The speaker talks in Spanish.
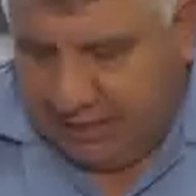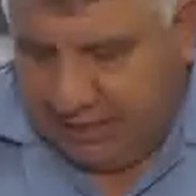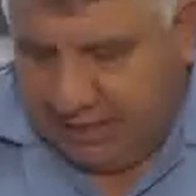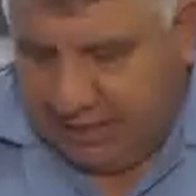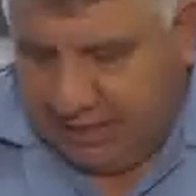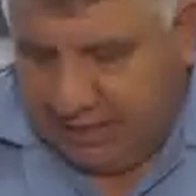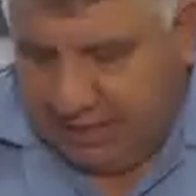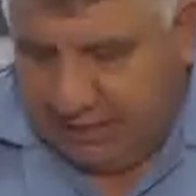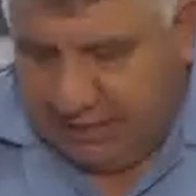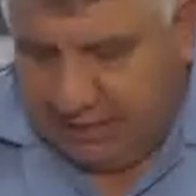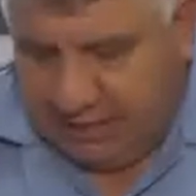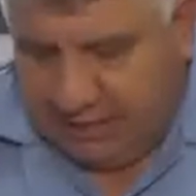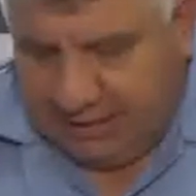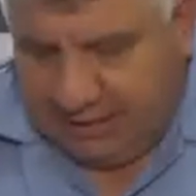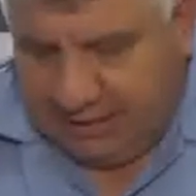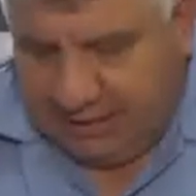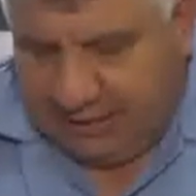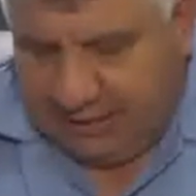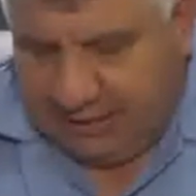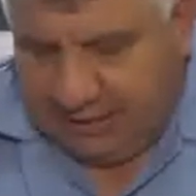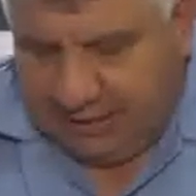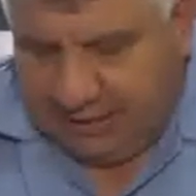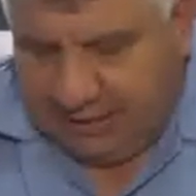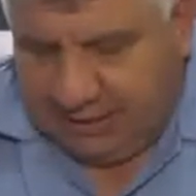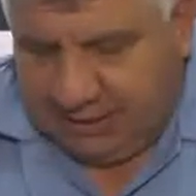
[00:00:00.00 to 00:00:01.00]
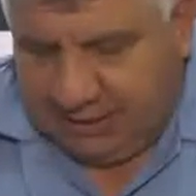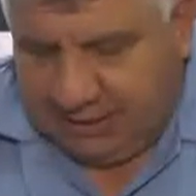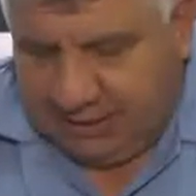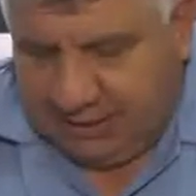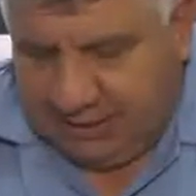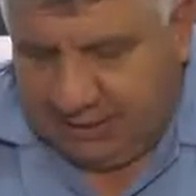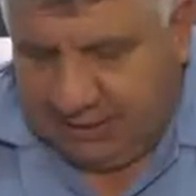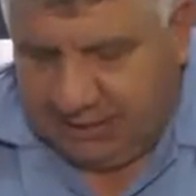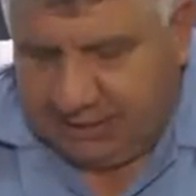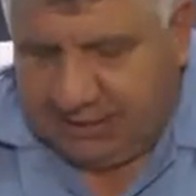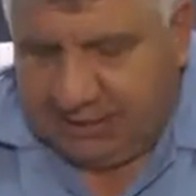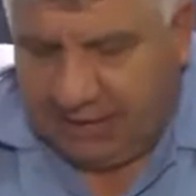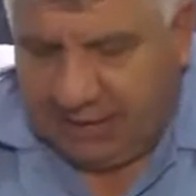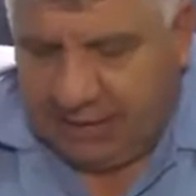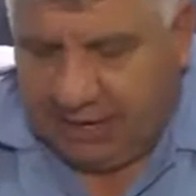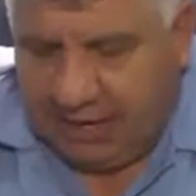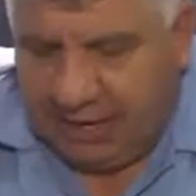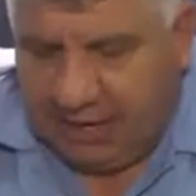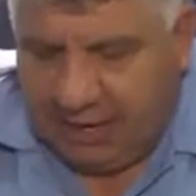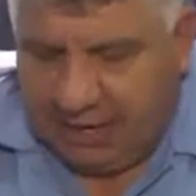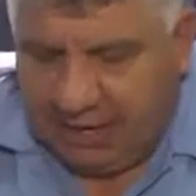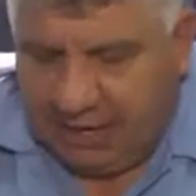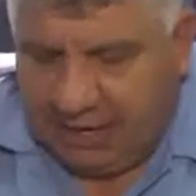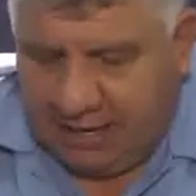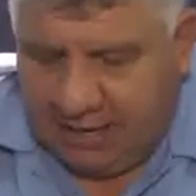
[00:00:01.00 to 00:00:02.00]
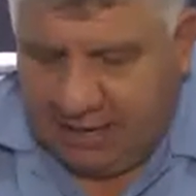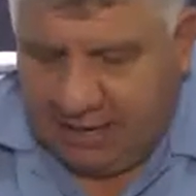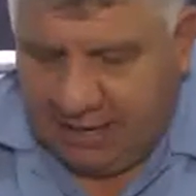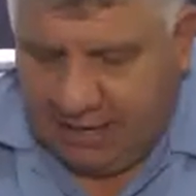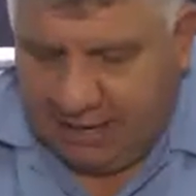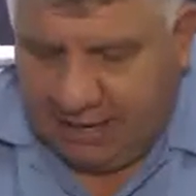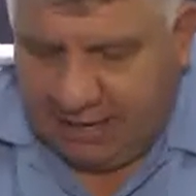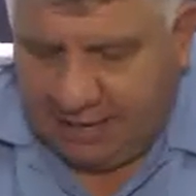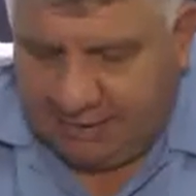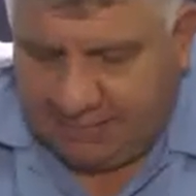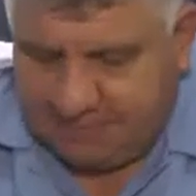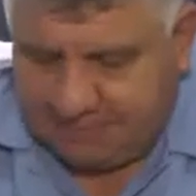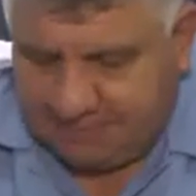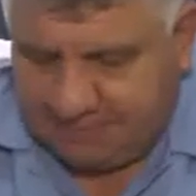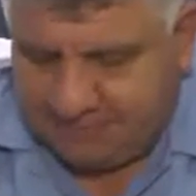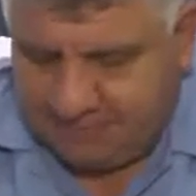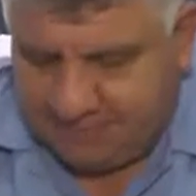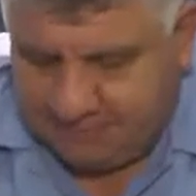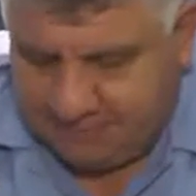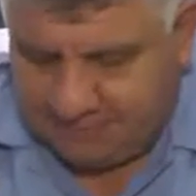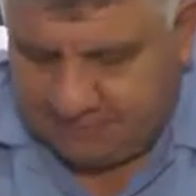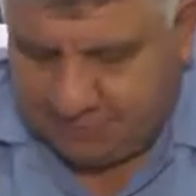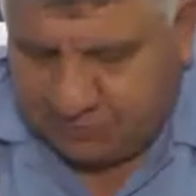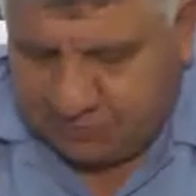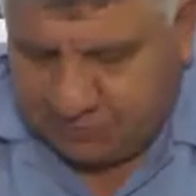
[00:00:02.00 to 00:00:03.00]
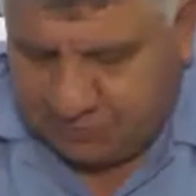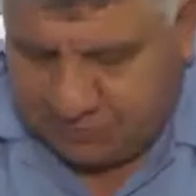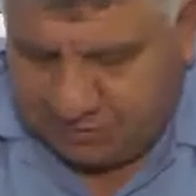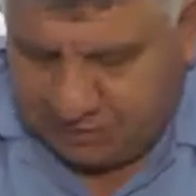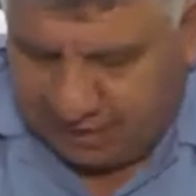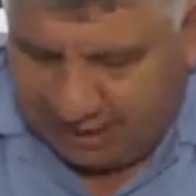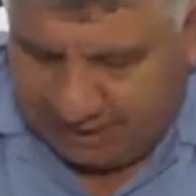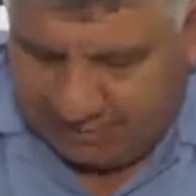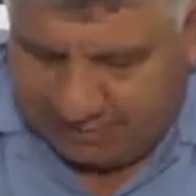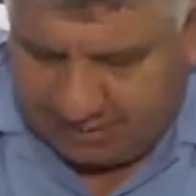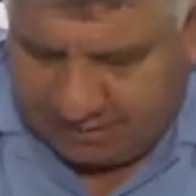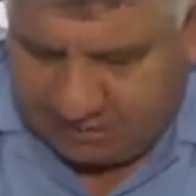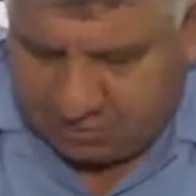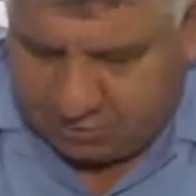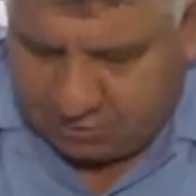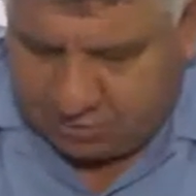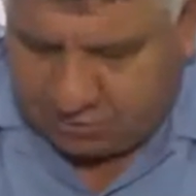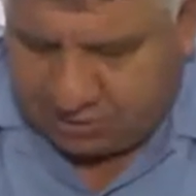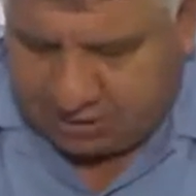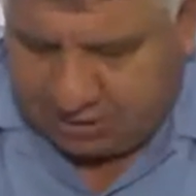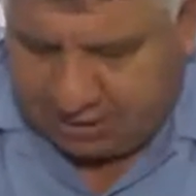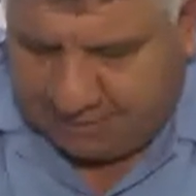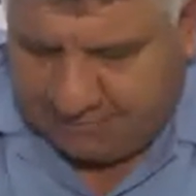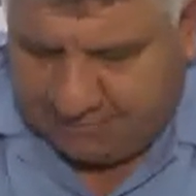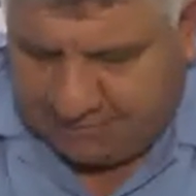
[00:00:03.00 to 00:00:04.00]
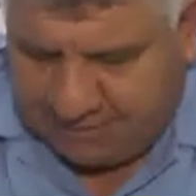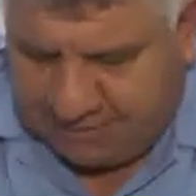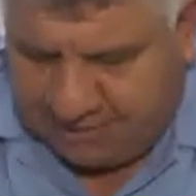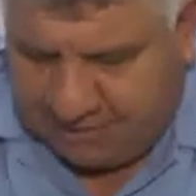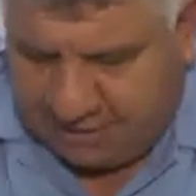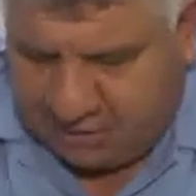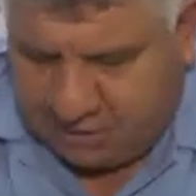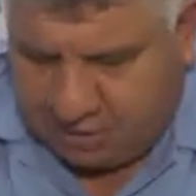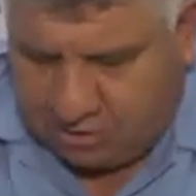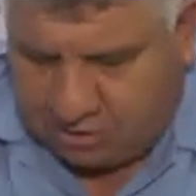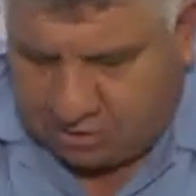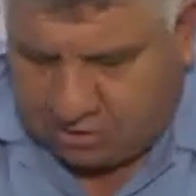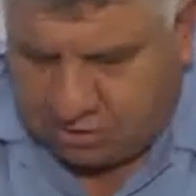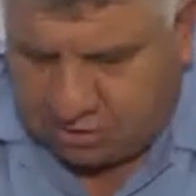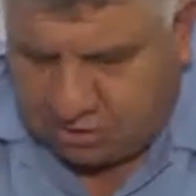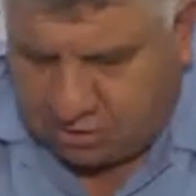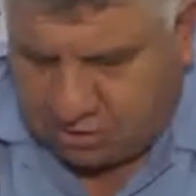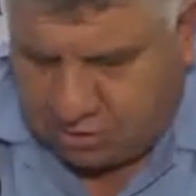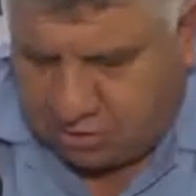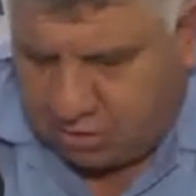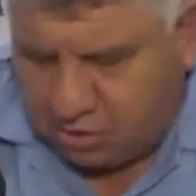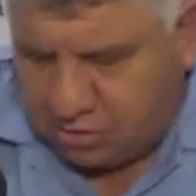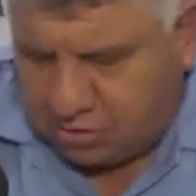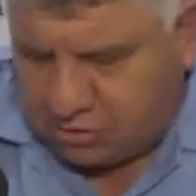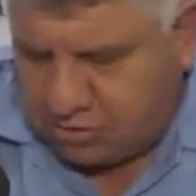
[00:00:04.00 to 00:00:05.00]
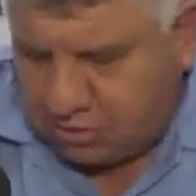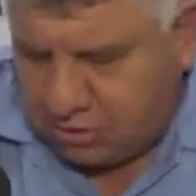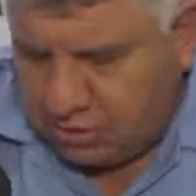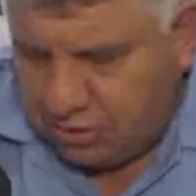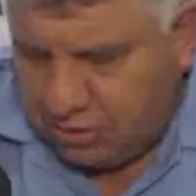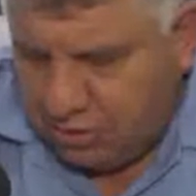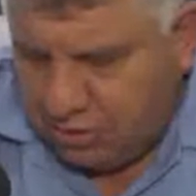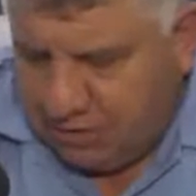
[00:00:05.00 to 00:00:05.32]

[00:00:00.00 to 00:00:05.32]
Ya eh, el día mm, sábado también nosotros